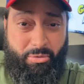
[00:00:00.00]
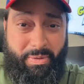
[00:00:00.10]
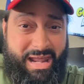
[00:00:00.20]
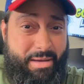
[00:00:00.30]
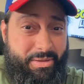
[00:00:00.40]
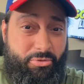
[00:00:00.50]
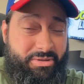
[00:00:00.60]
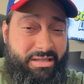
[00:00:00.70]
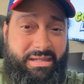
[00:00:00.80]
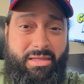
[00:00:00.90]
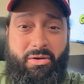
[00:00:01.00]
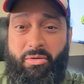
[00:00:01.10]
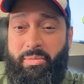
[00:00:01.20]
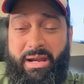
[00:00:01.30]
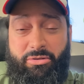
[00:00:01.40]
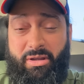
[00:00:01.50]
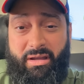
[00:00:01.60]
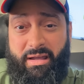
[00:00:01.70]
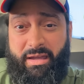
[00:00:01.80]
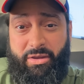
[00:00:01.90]
hubiera habido un dictador, aunque hubiera
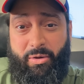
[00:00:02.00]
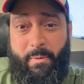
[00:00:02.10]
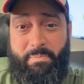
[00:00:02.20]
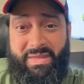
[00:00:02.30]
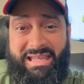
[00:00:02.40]
tenido que yo,